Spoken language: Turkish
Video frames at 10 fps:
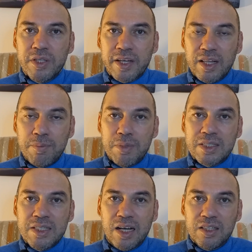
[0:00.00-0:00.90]

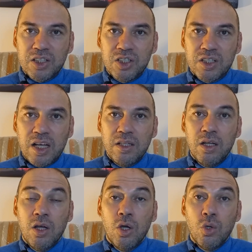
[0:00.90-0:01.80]
yaralanması yaklaşırken
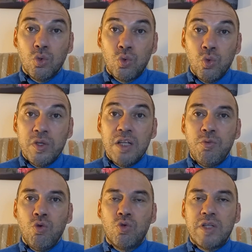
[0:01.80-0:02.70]

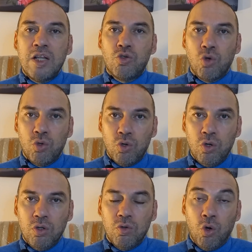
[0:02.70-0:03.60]
suni bir yükseliş
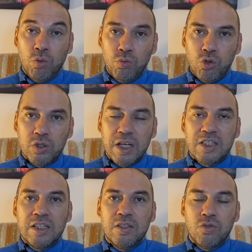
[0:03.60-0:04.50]
oluyor olmuş
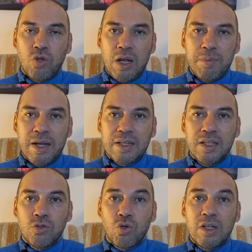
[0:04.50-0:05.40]
geçen
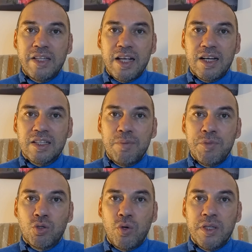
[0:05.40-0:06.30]
dönemlerde. Sonra
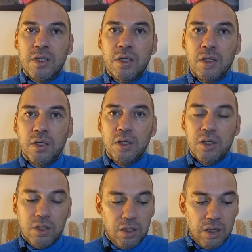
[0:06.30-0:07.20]
tekrardan Bitcoin
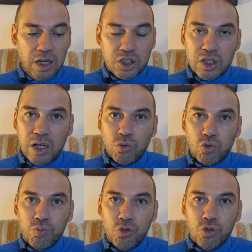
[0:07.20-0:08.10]
aşağı
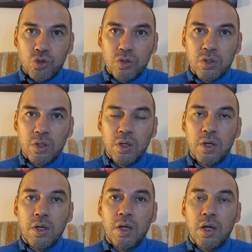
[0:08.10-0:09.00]
düşmüş.
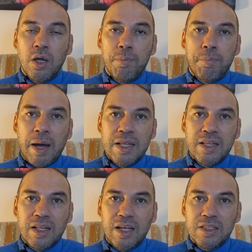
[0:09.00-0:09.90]
E,
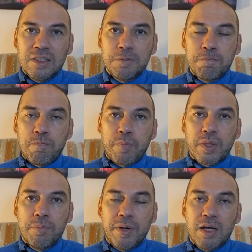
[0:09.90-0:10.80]
balinalar
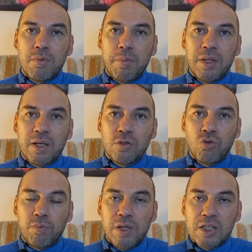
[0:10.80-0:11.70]
para babaları
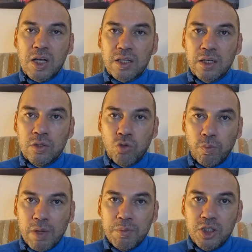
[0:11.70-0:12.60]
toplayacaklarını
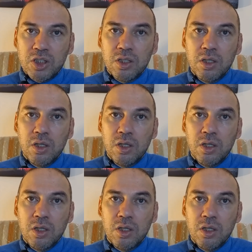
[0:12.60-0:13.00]
toplamış.